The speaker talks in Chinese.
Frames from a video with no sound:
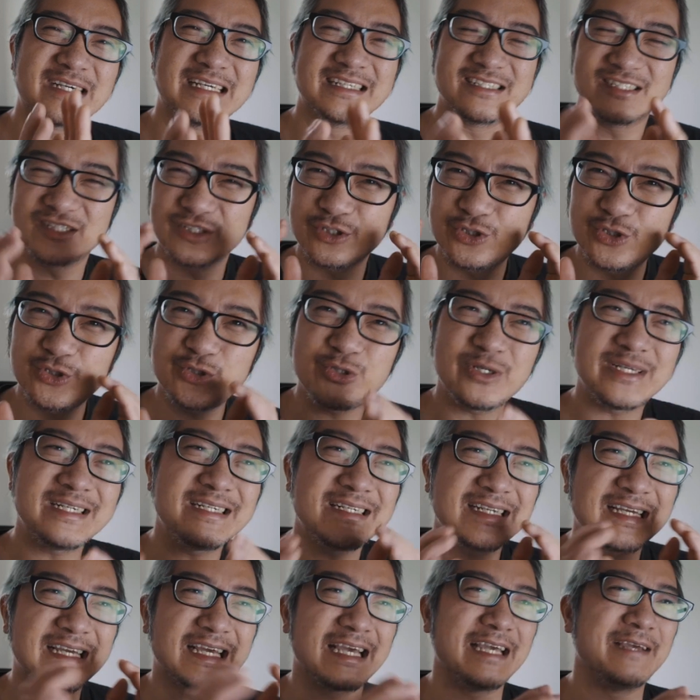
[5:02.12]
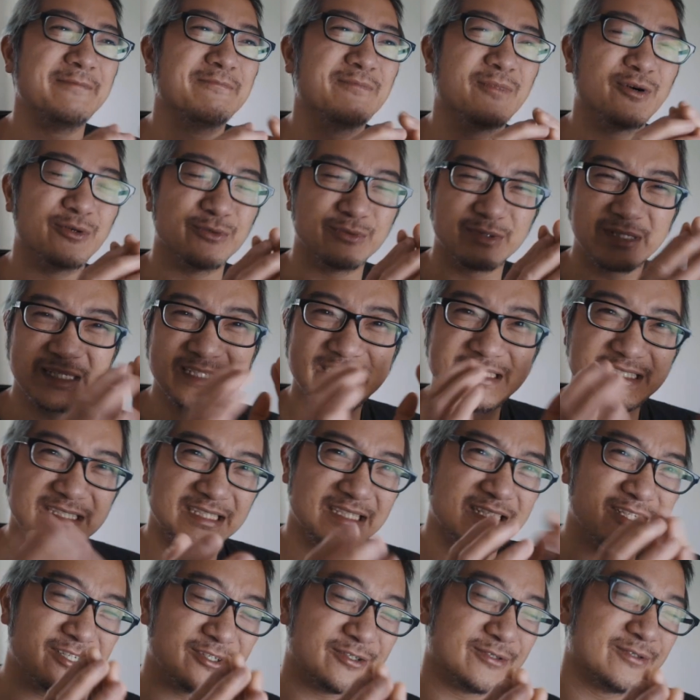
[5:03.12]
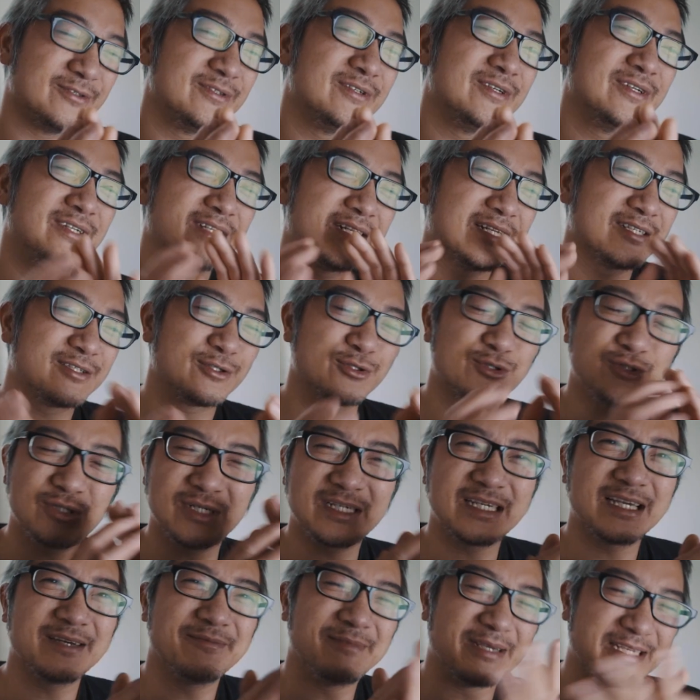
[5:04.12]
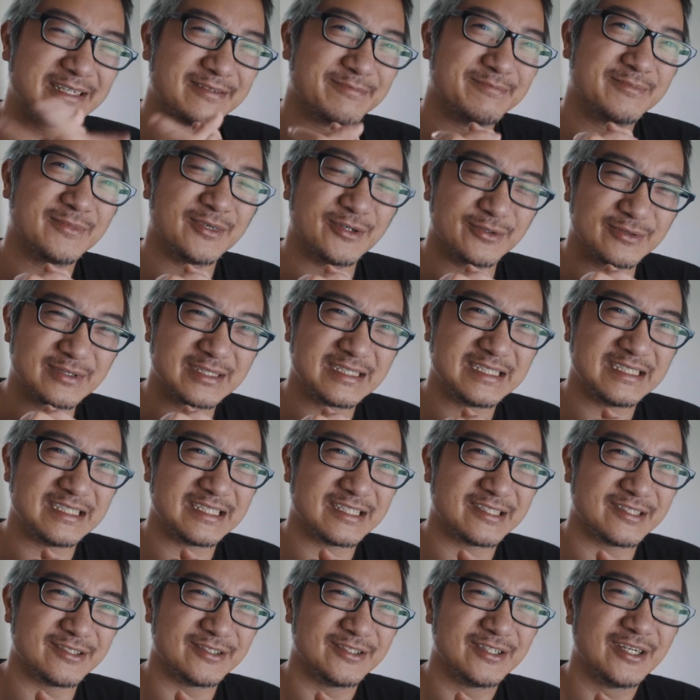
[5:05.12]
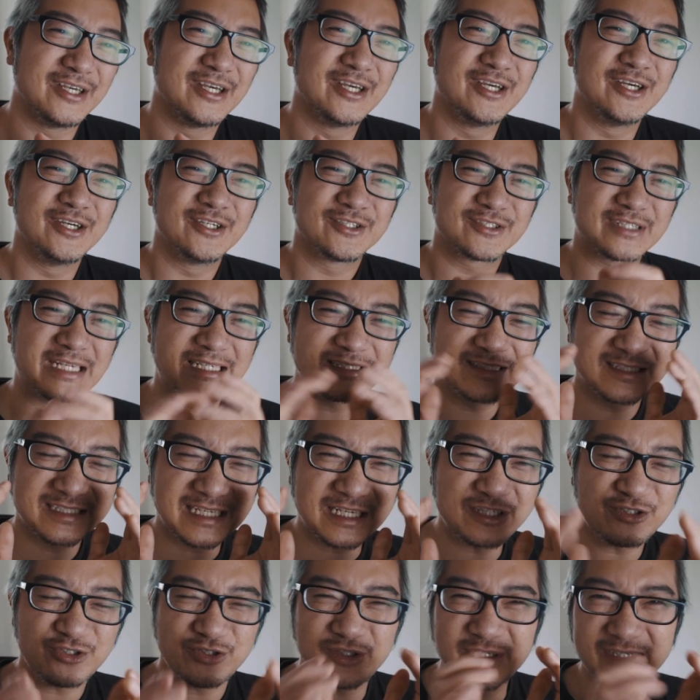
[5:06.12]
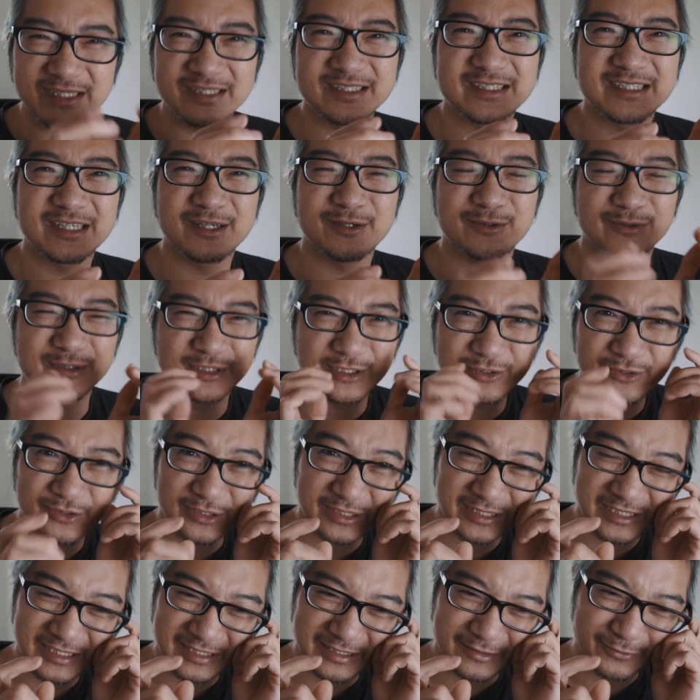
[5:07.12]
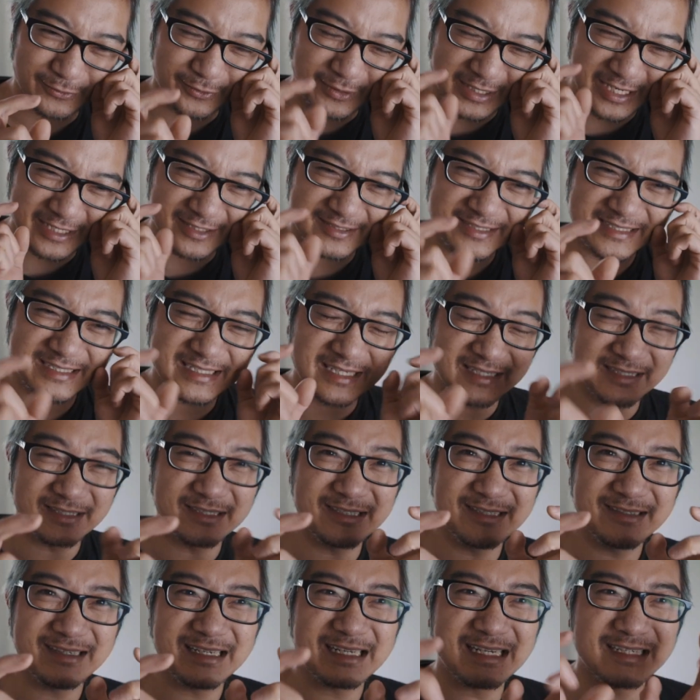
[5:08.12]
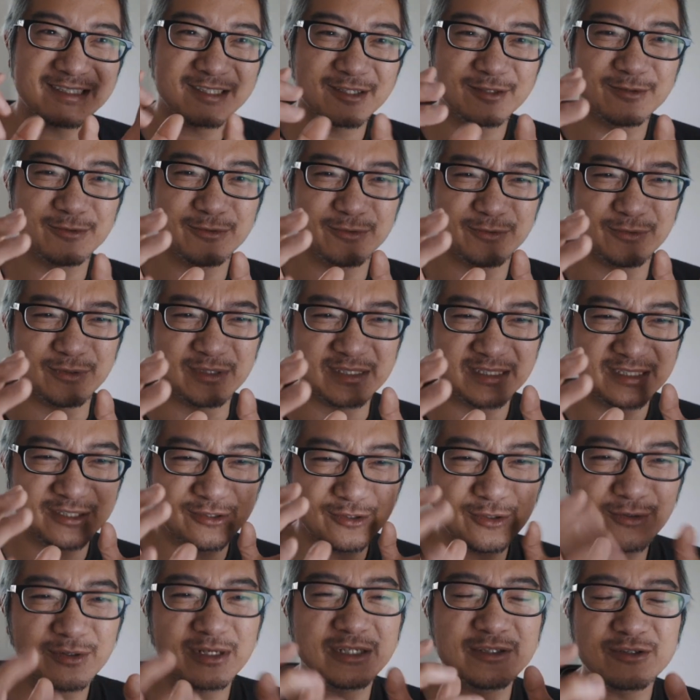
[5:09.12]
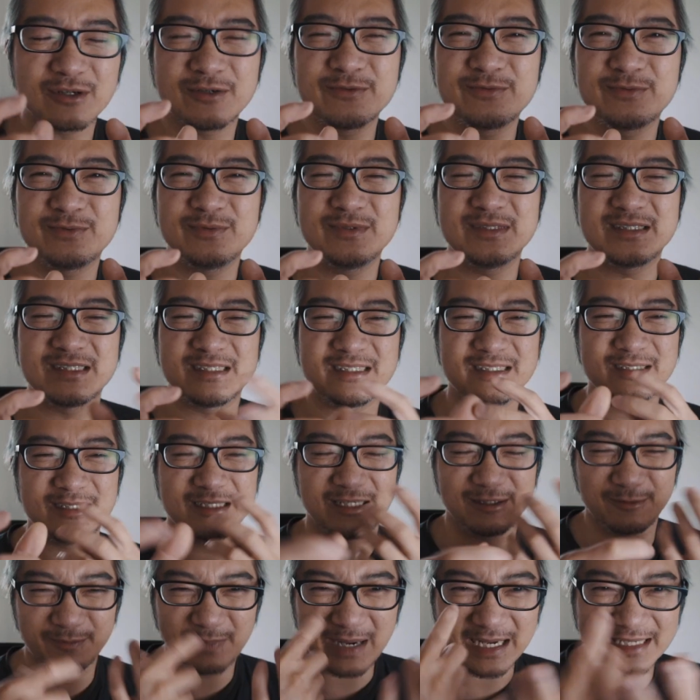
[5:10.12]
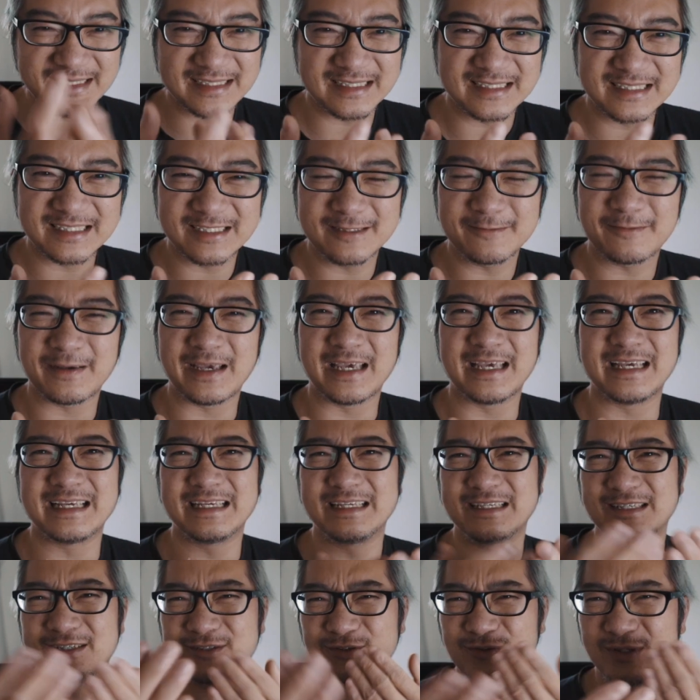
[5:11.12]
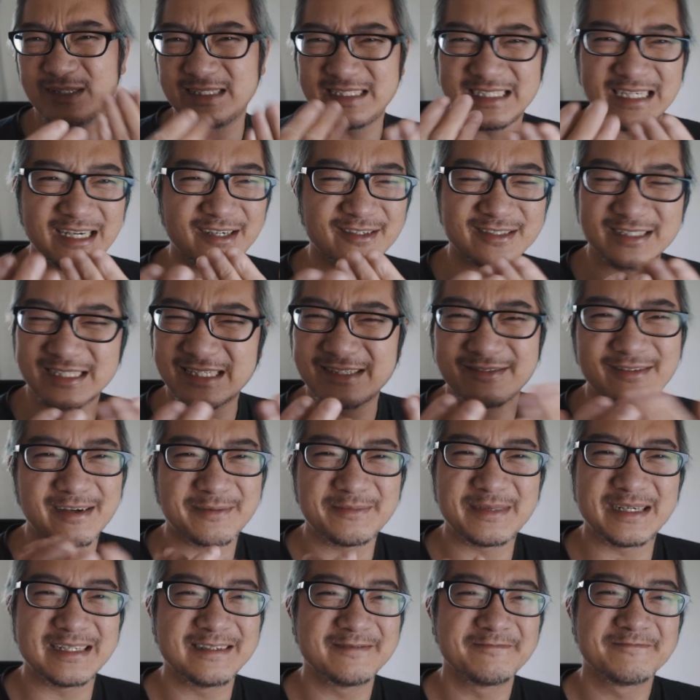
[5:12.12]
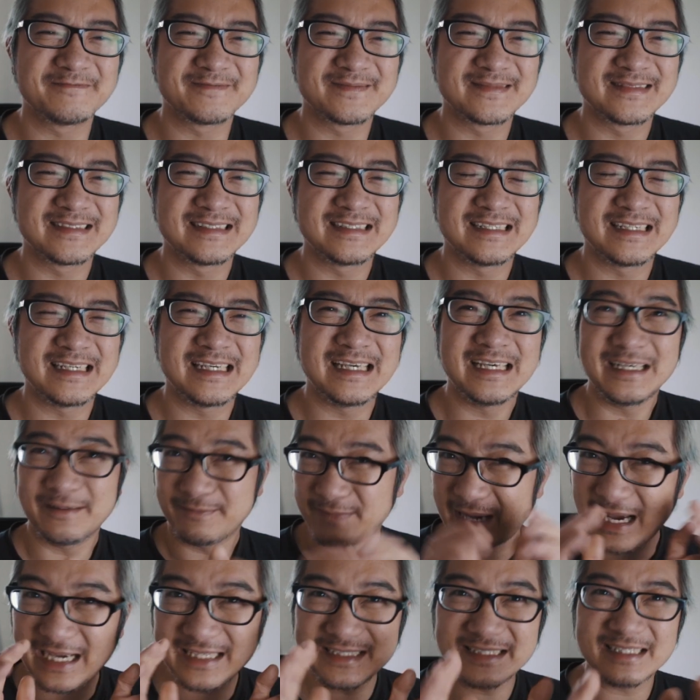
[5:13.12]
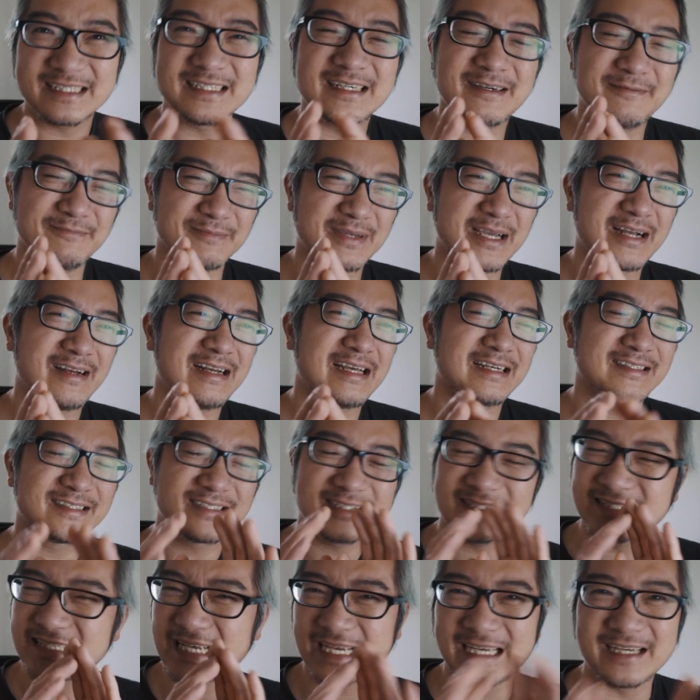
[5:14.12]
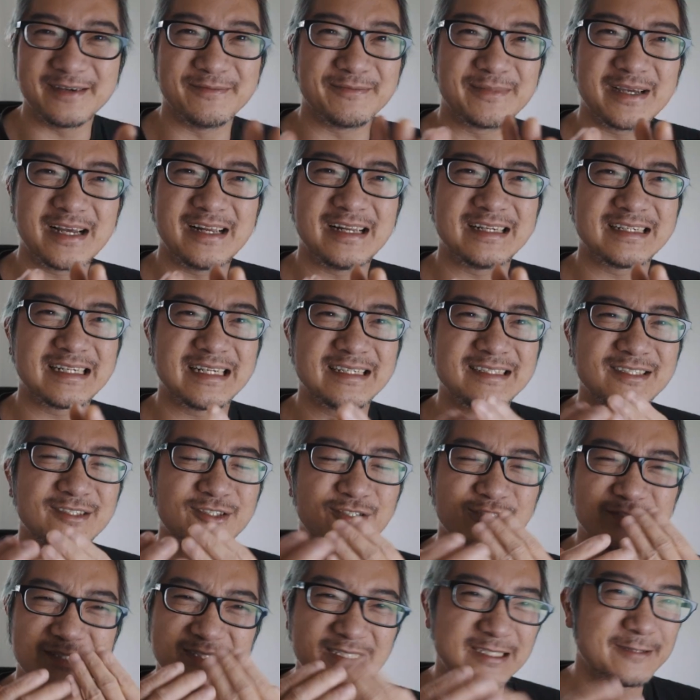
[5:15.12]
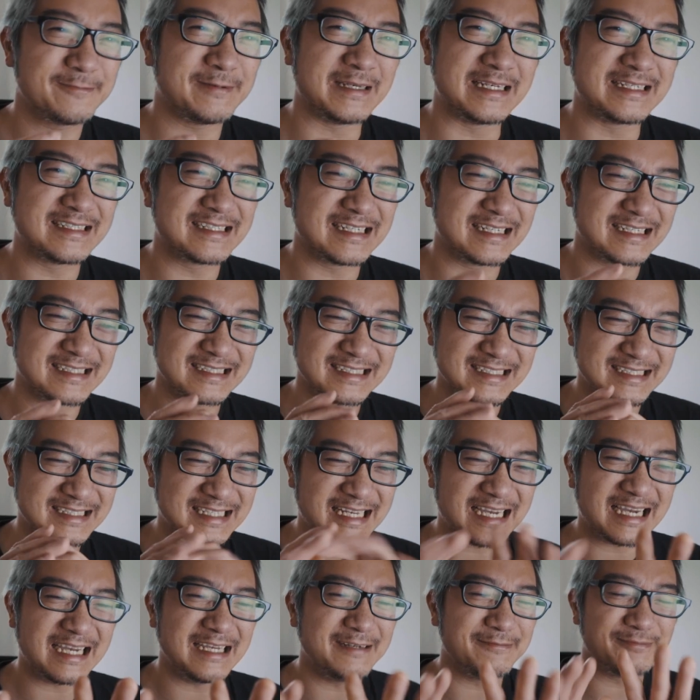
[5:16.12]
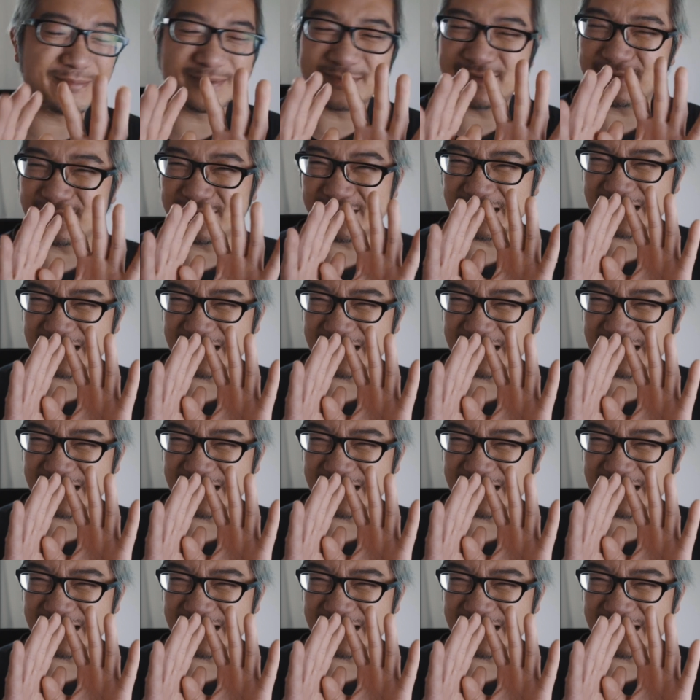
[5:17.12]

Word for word: 给人，是捐给某一个机构。那时候捐给每某个机构。但是在捐的时候，我就决定我要生，因为那时候我用了一段富士，有拍摄视频，有对焦，各方面拍摄很漂亮，色彩也很漂亮，但是视频真的是太不